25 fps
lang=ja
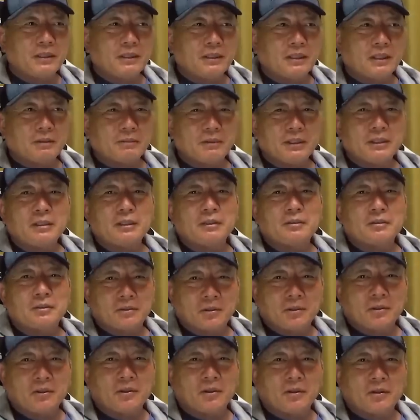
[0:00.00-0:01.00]
んな見てる
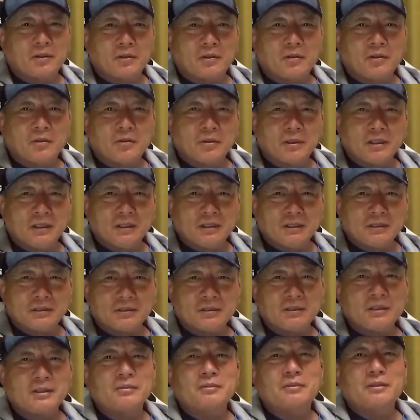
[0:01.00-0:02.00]
と強引す
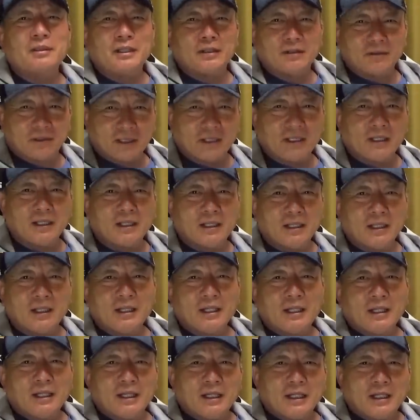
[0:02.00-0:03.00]
ぎるんだよ
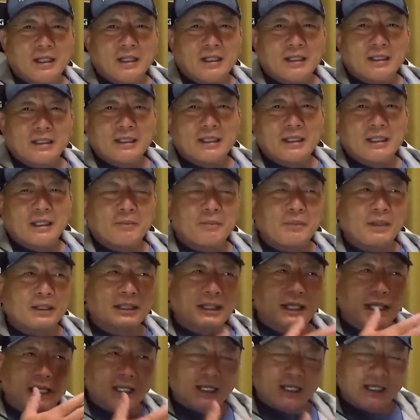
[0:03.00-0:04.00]
ね。だからやっぱ
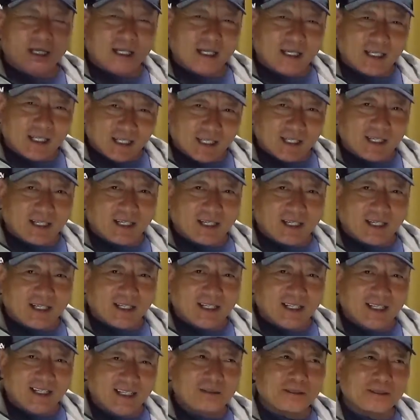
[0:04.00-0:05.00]
結果が
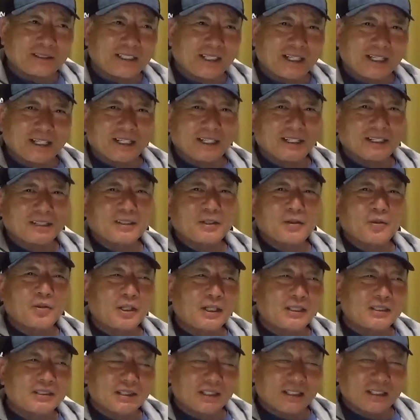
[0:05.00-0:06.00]
たが強
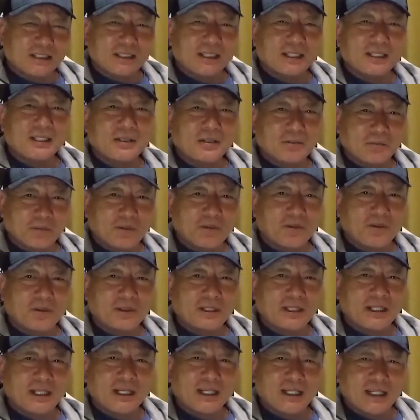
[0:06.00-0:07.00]
化試合だけども
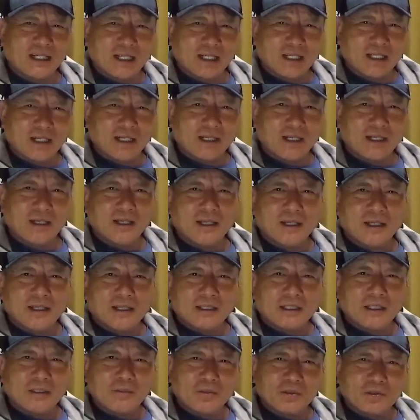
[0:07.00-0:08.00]
結果が
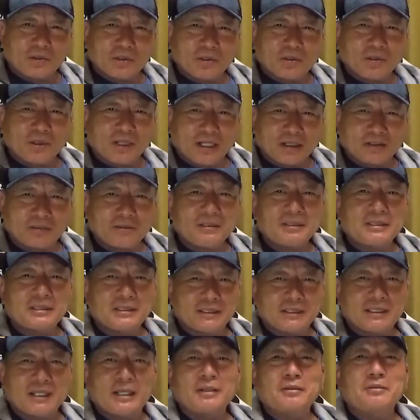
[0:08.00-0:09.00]
気持ちを楽に
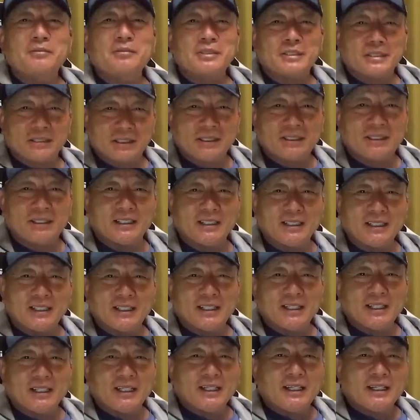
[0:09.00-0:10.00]
していくし
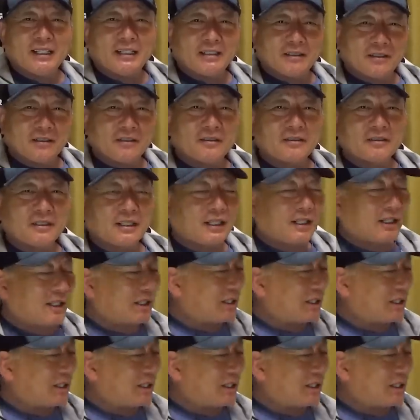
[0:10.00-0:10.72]
うん、だか